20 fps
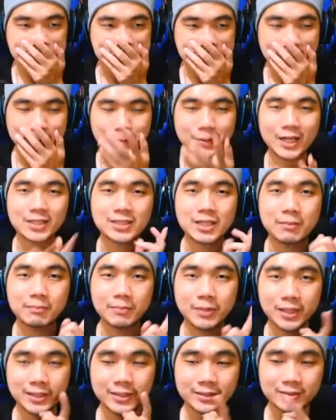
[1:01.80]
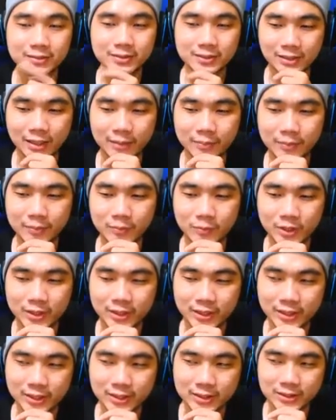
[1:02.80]
Apakah sama dengan
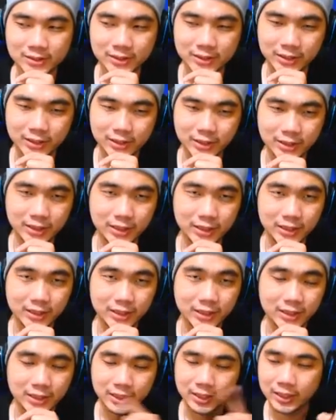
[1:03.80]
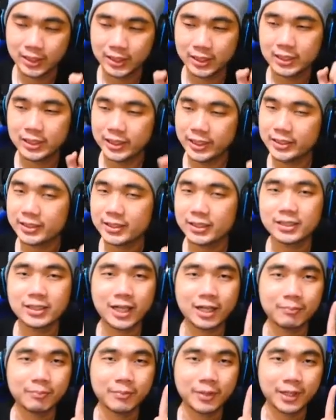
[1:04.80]
pembuatnya si Little
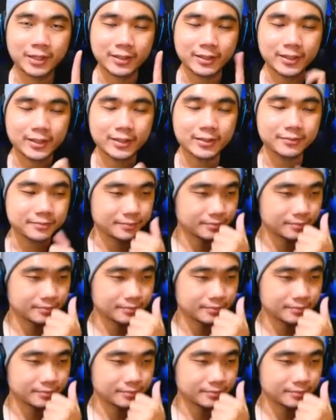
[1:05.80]
Nightmare ya?